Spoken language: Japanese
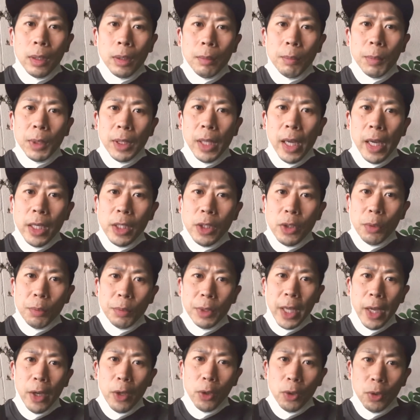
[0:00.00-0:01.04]
まあ、大丈夫
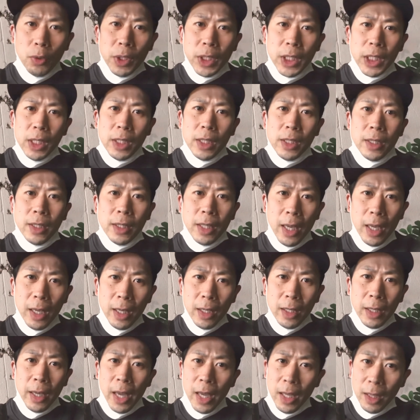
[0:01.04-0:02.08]
だよの実
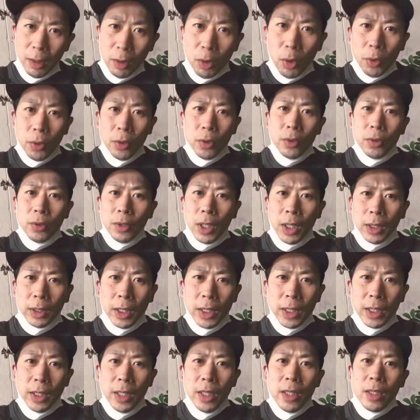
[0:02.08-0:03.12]
践編という
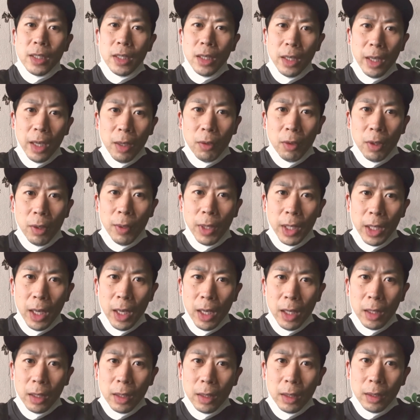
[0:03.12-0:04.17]
形ですかねこれはね
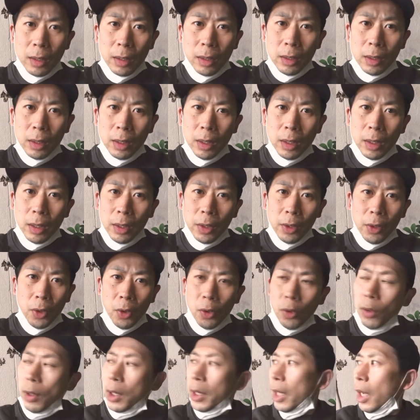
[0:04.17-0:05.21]

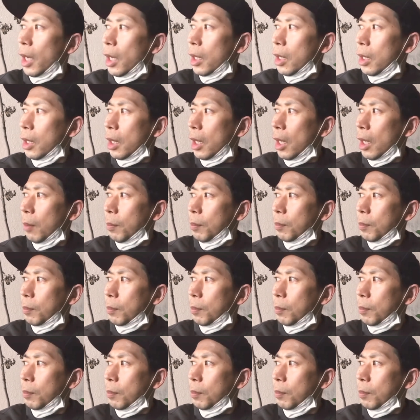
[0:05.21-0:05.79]
今日はなかなか